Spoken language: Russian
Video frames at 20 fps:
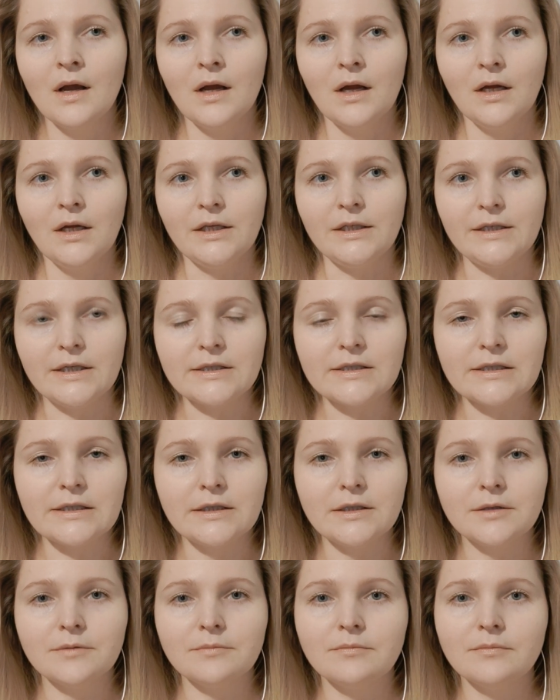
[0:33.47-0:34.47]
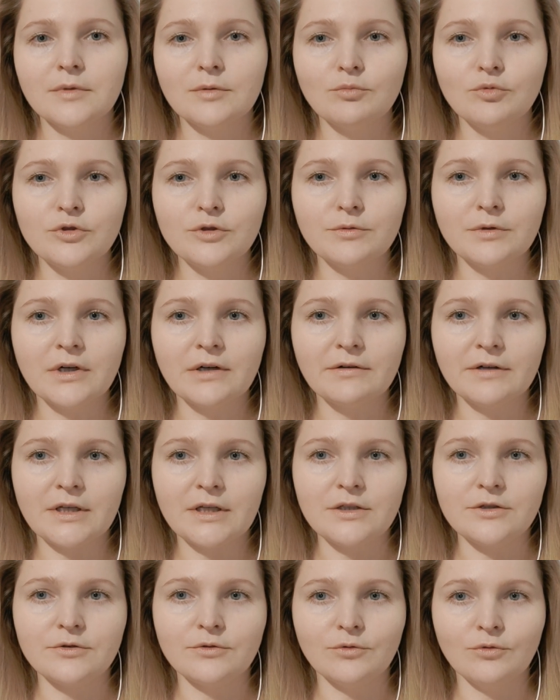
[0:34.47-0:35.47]
Если мы будем
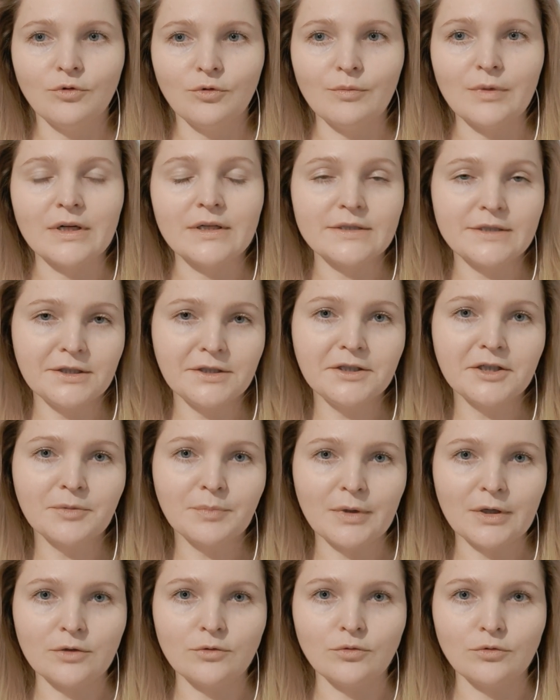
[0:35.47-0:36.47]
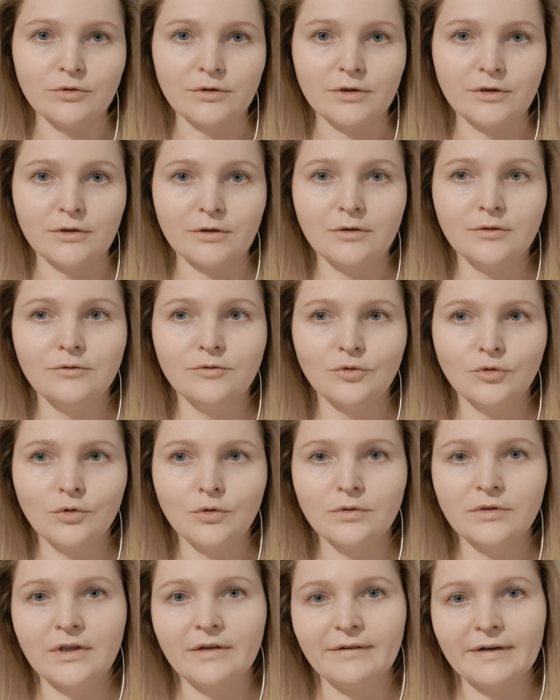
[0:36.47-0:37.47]
говорить о магазинных продуктах, то
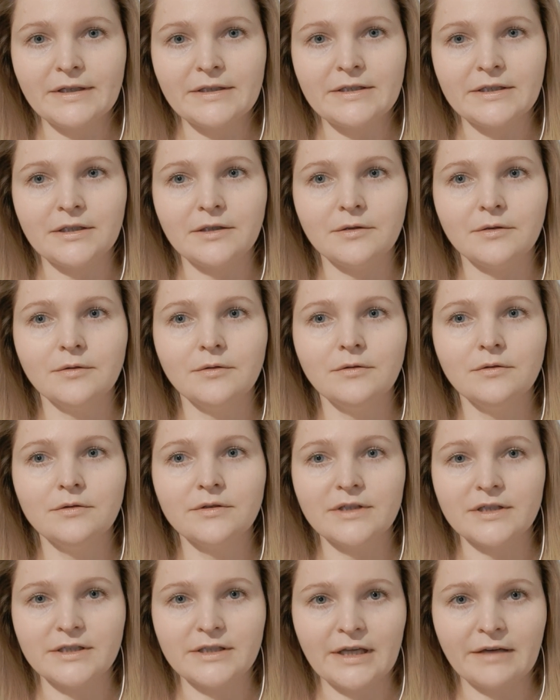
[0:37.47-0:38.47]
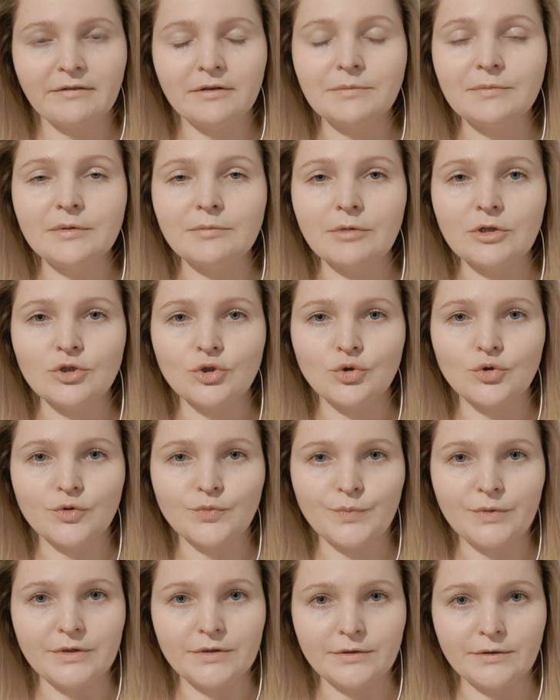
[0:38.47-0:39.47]
давайте составим небольшой
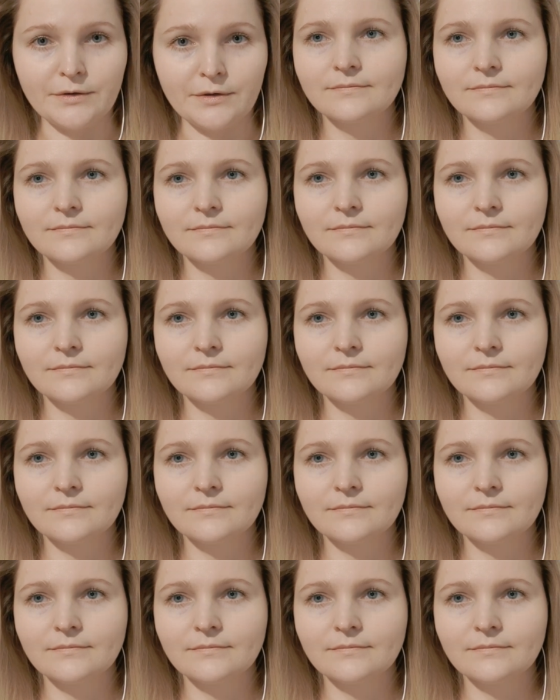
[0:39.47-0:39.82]
список.